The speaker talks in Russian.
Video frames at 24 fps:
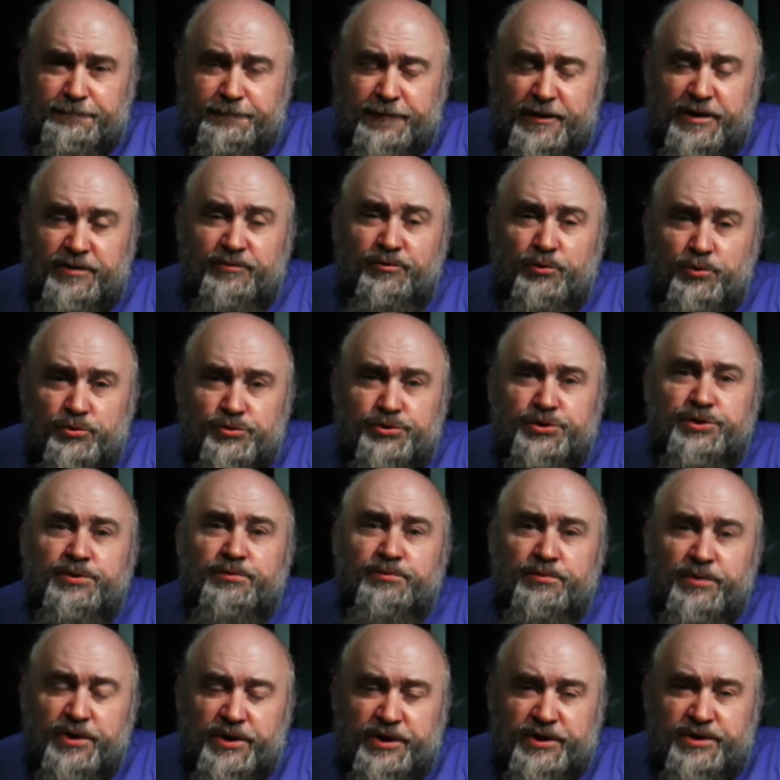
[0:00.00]
Его нужно
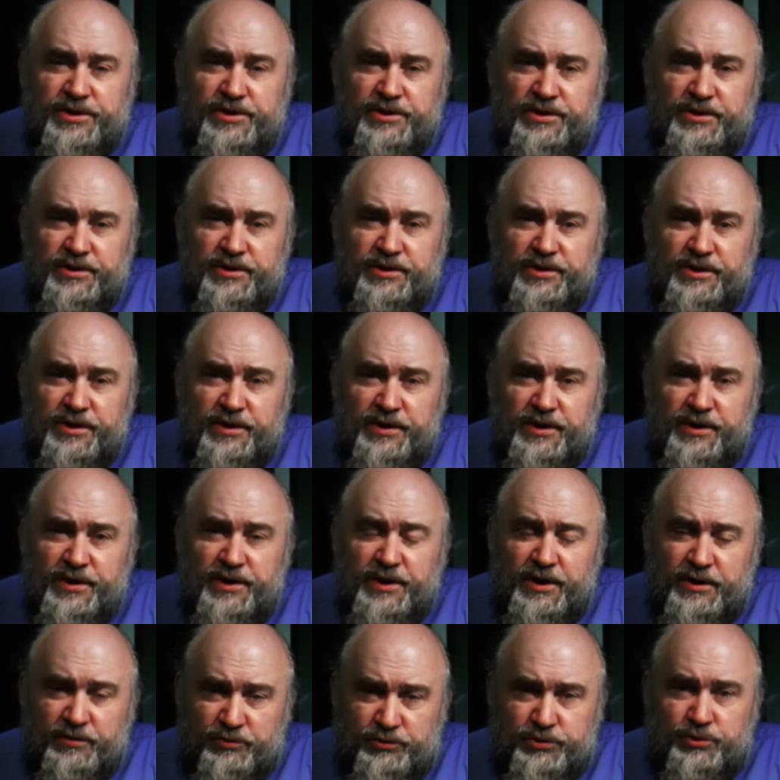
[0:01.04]
мыть.
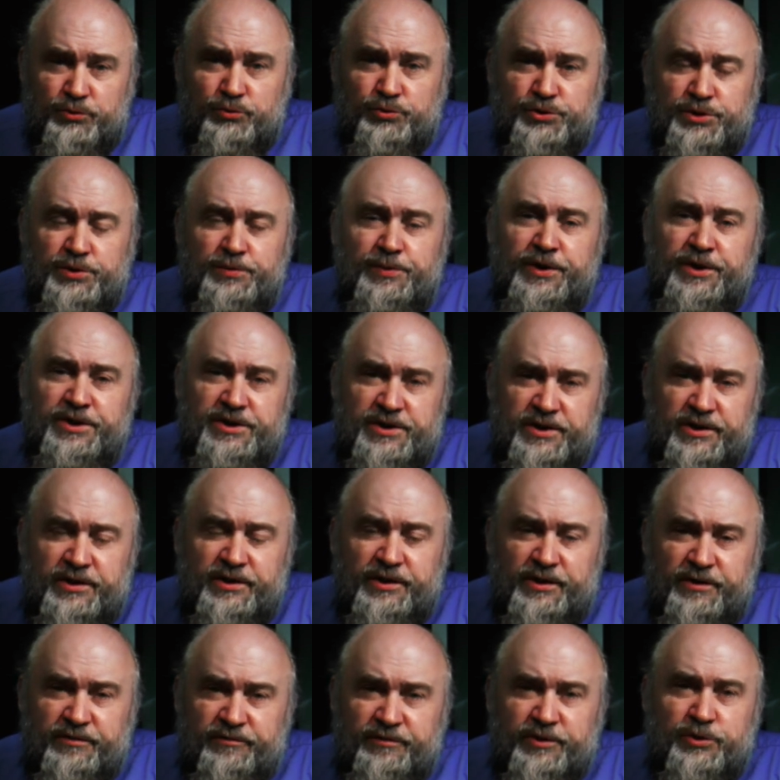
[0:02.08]
Вот нужно
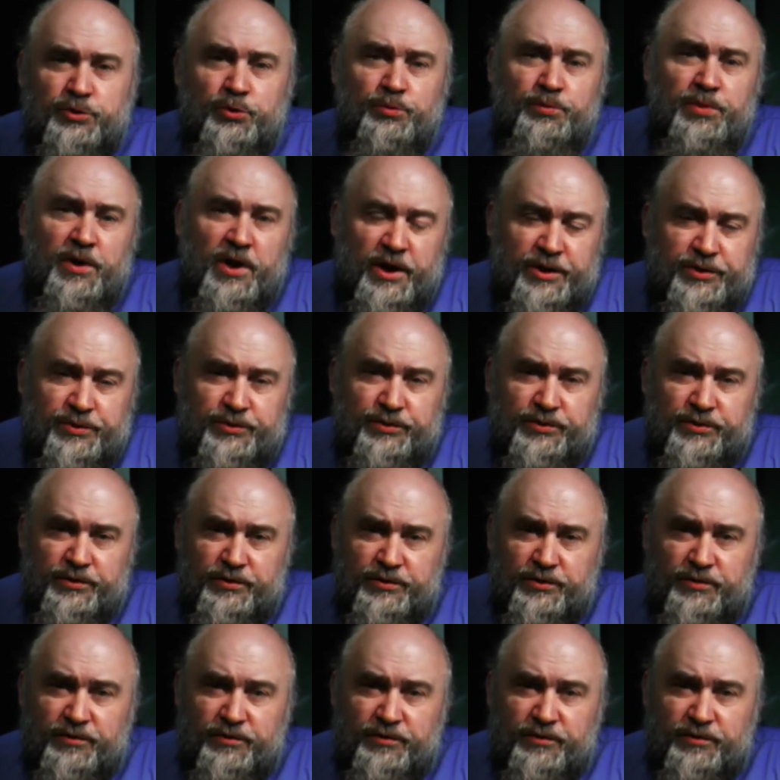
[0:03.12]
прийти в эту баню,